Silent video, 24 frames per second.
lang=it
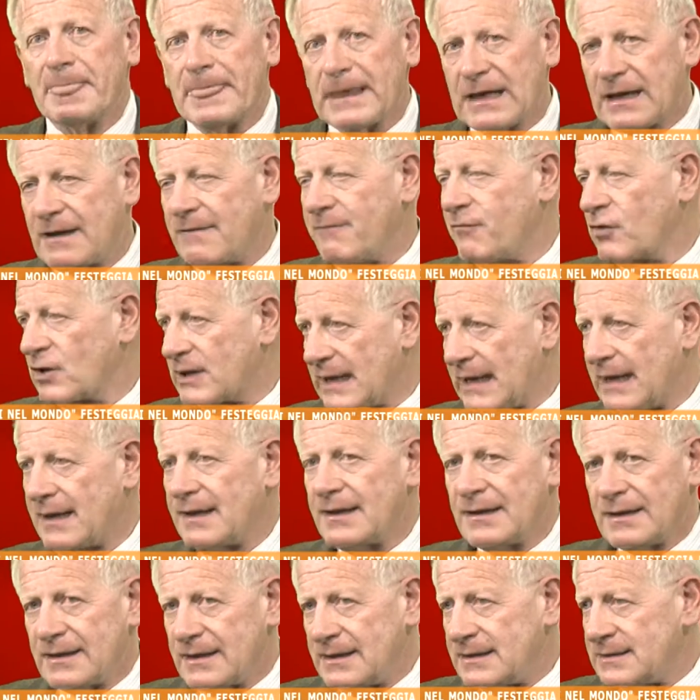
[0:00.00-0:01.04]
che vorrà
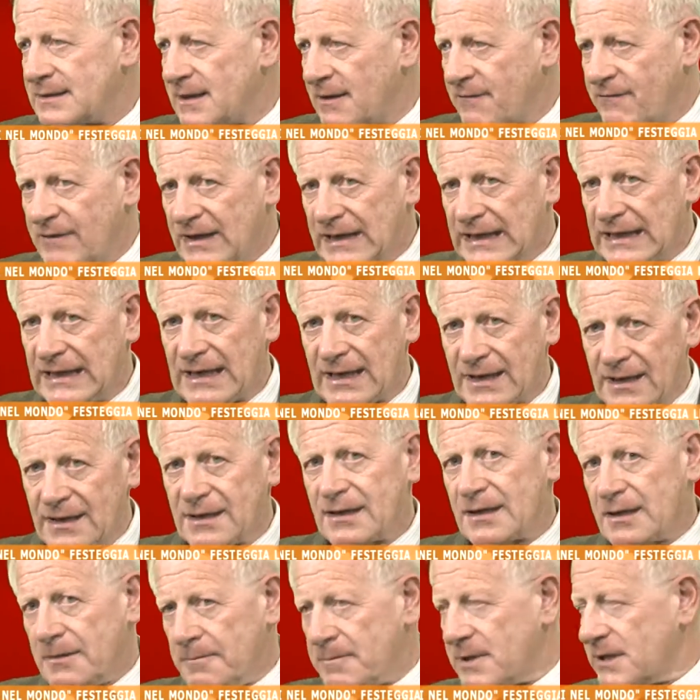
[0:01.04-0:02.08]
intervenire,
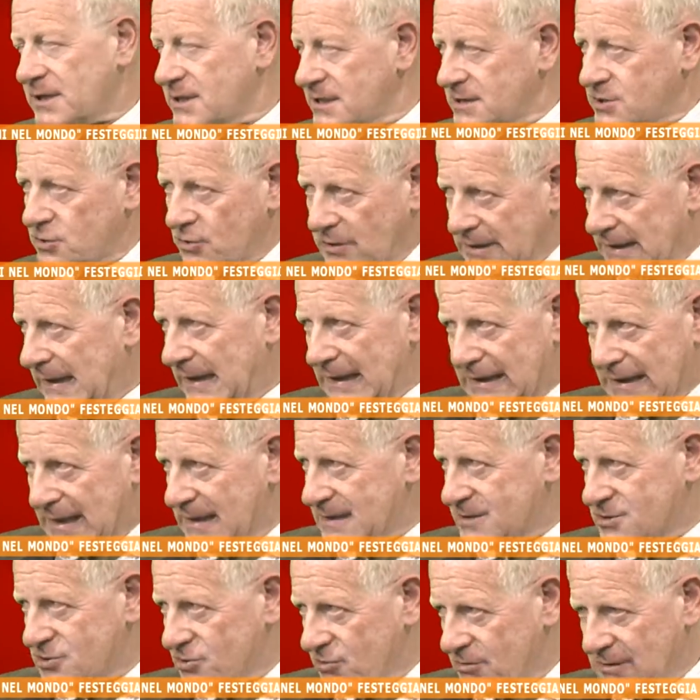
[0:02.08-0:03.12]
preciso che
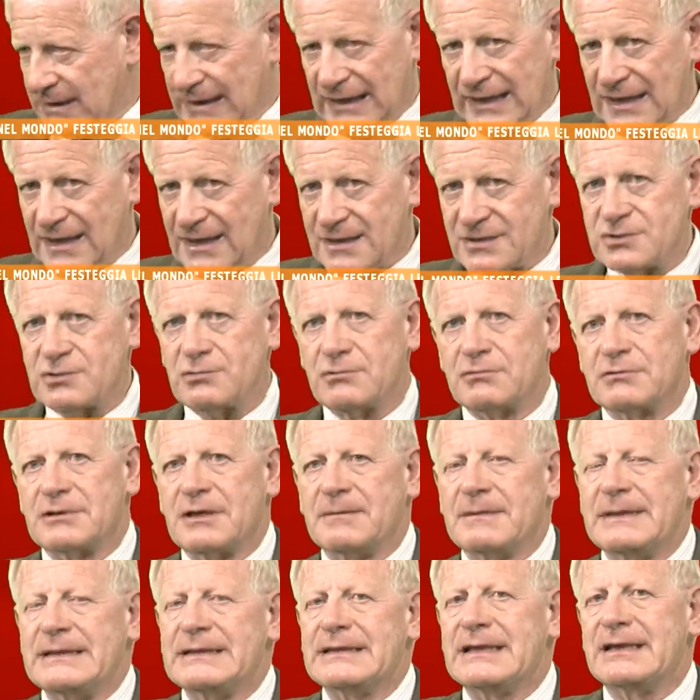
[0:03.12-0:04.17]
l'ingresso è
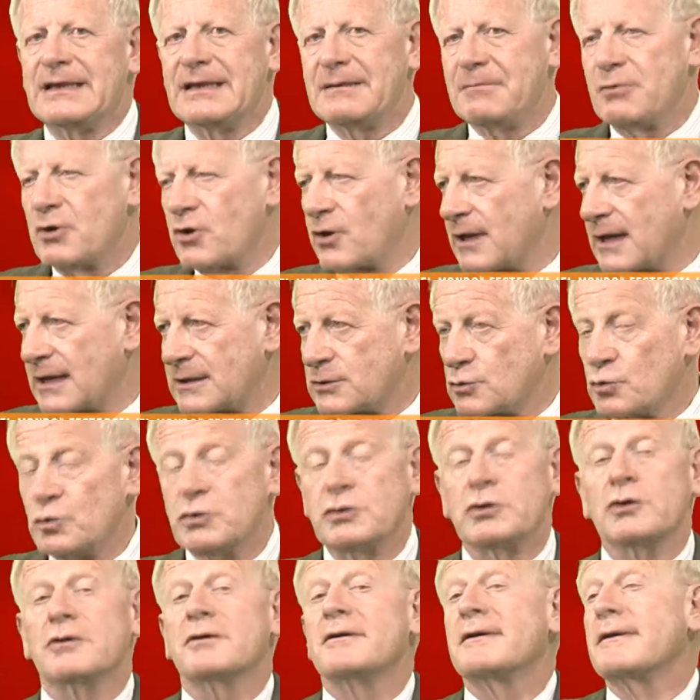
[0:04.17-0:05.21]
assolutamente libero e
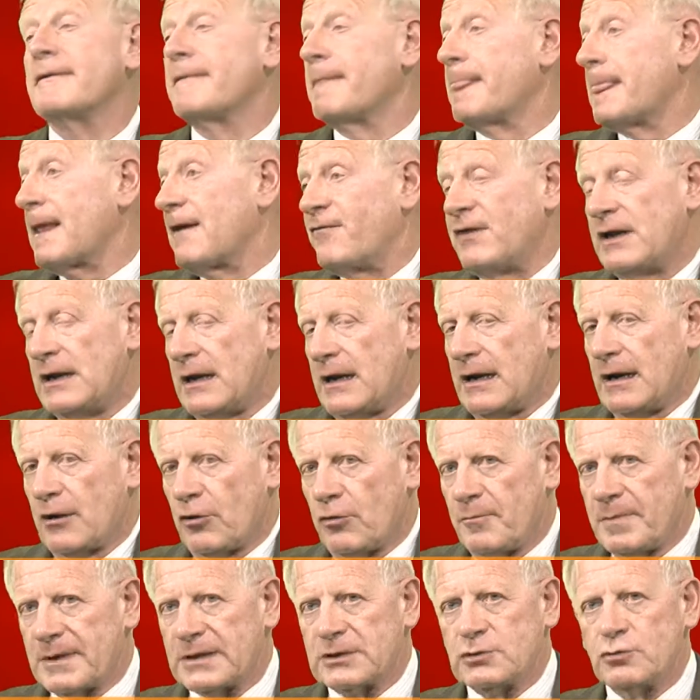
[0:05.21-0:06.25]
gratuito fino alla
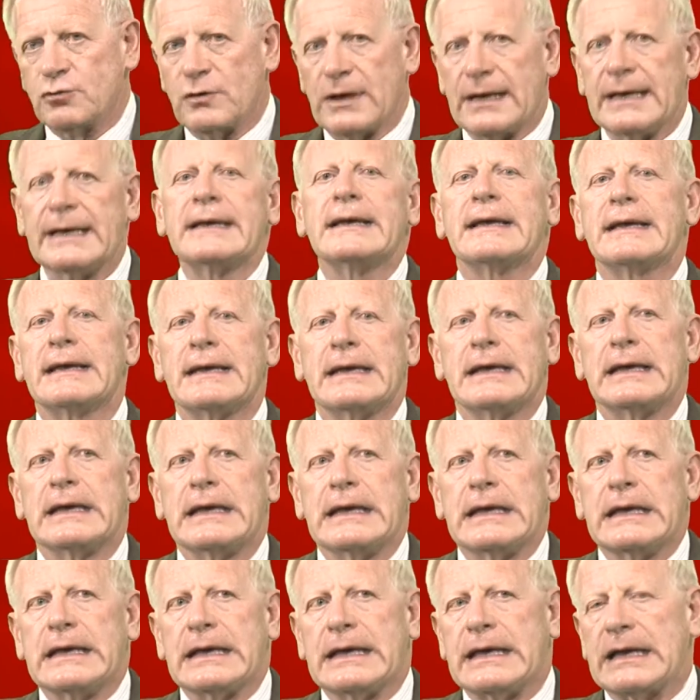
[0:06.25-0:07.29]
copertura
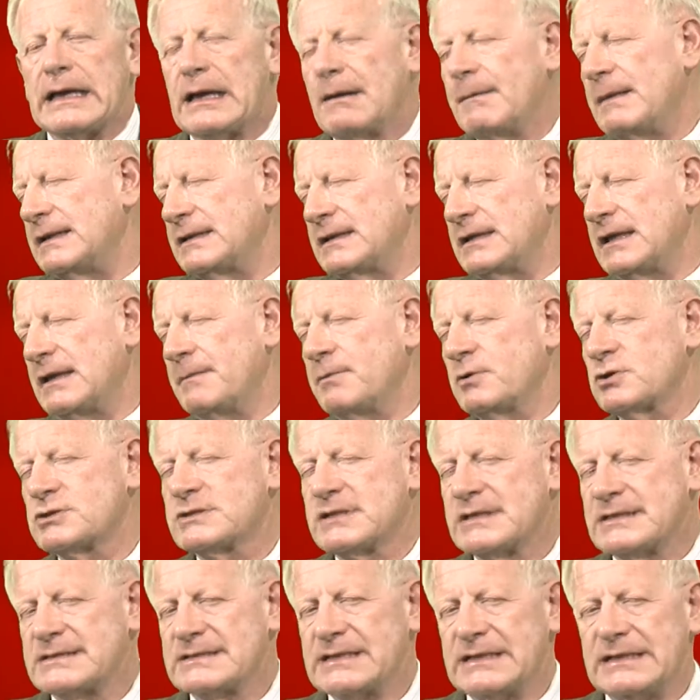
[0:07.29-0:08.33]
chiaramente dei
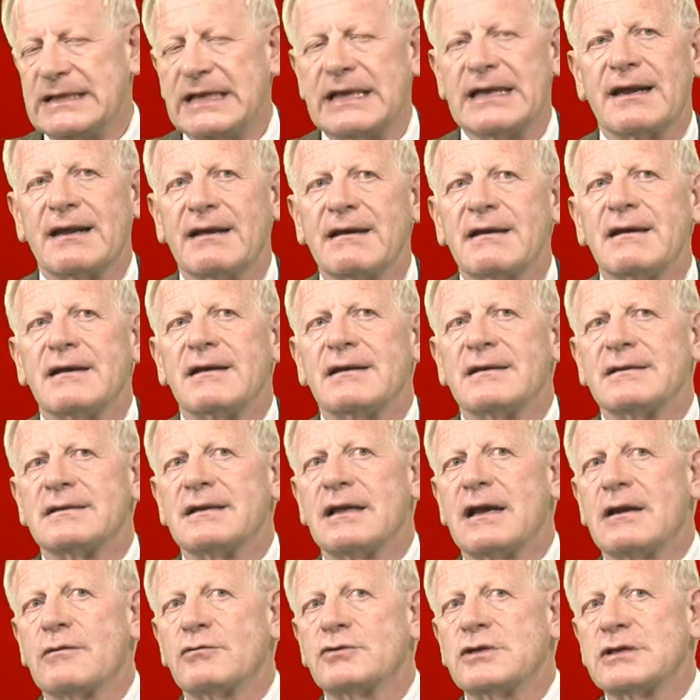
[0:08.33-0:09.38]
posti a sedere
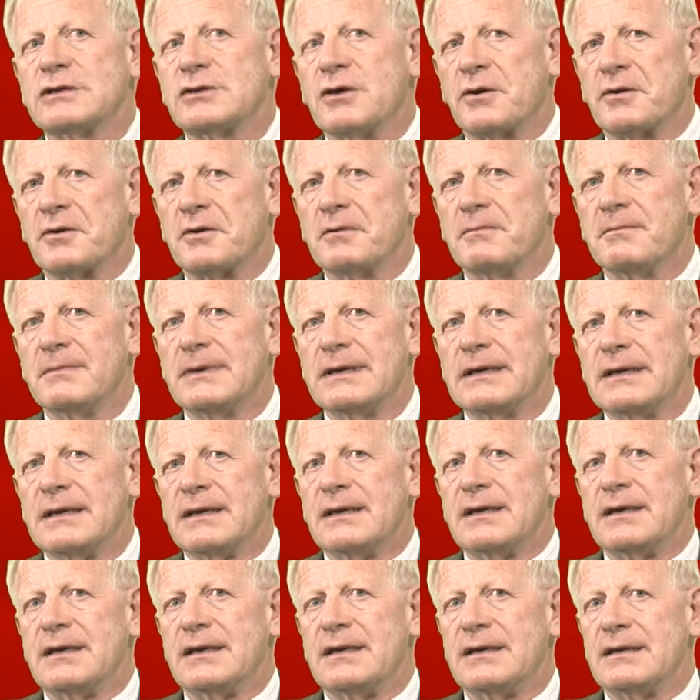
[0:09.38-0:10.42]
dell'auditorium,
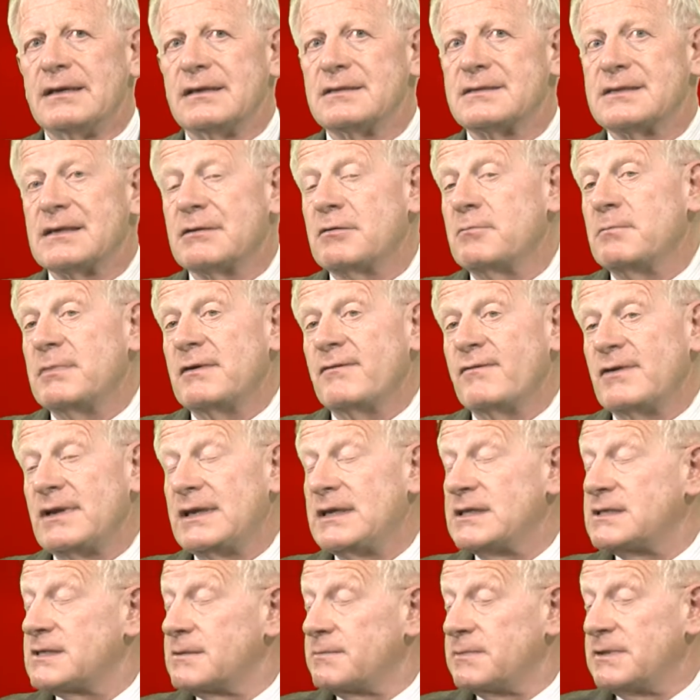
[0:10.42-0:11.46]
eh, siamo ben
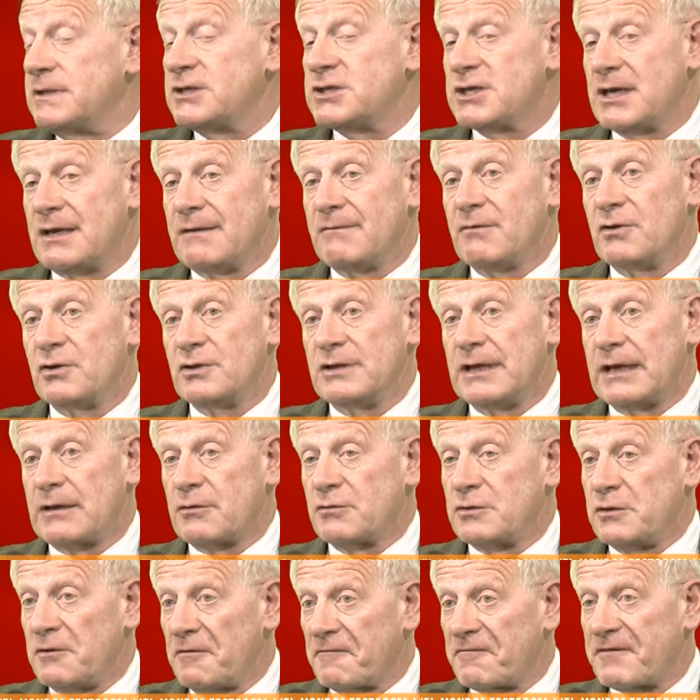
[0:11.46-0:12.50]
felici, dicevo, dico,
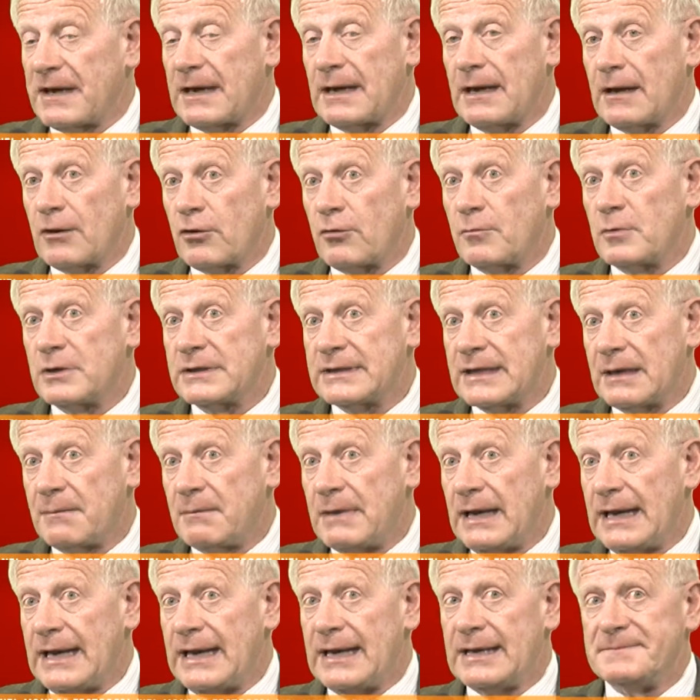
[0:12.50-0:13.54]
di offrire alla comunità
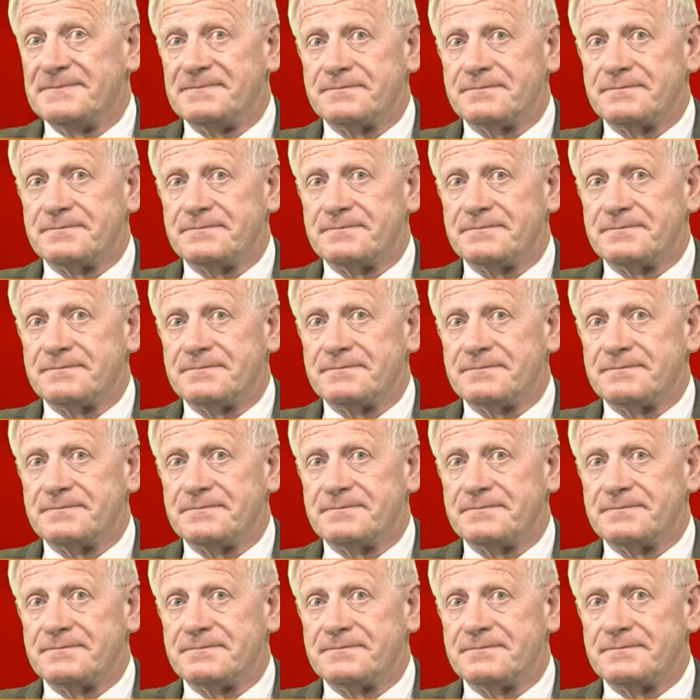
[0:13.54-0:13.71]
iblea